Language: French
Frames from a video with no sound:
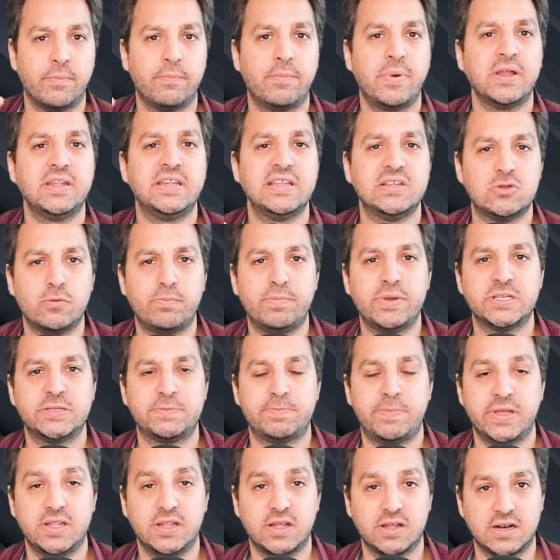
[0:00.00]
pas des
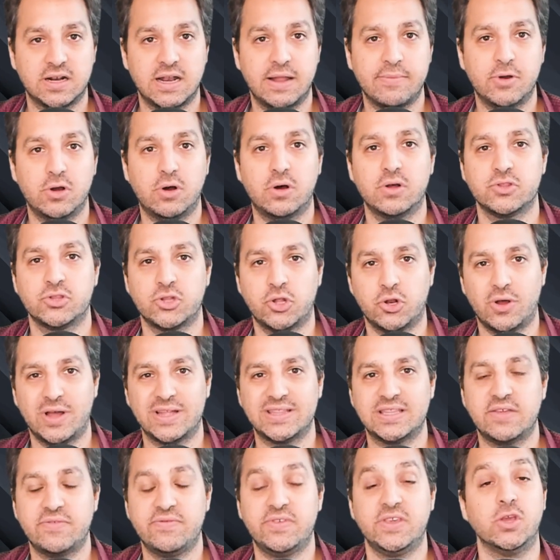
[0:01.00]
OPSP d'un de la mort, non, non,
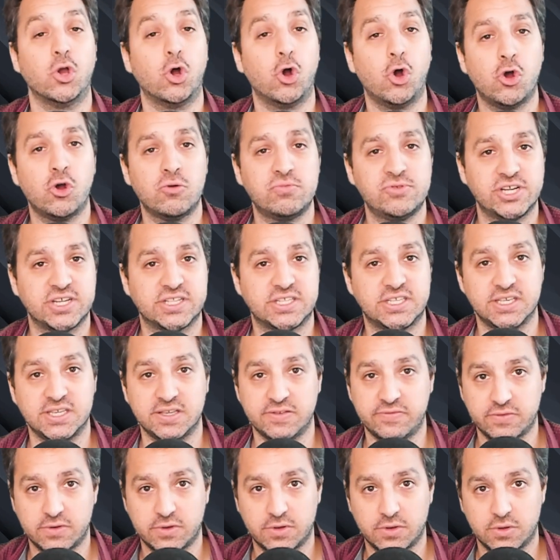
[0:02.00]
un avis
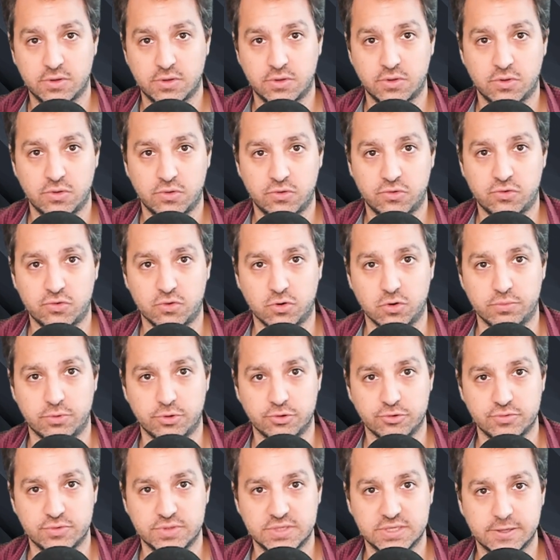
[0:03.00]
objectif sur le
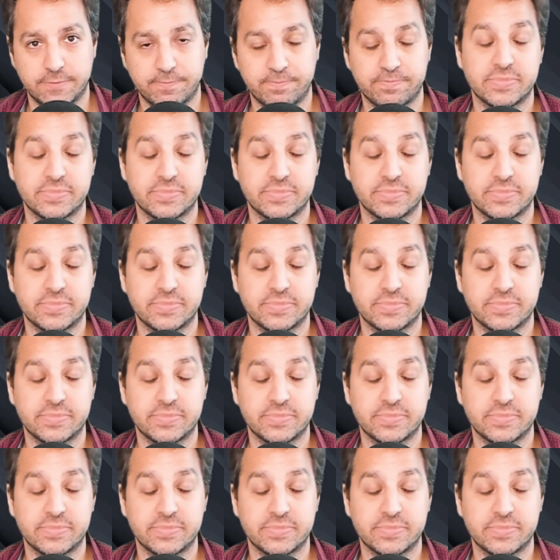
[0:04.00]
produit.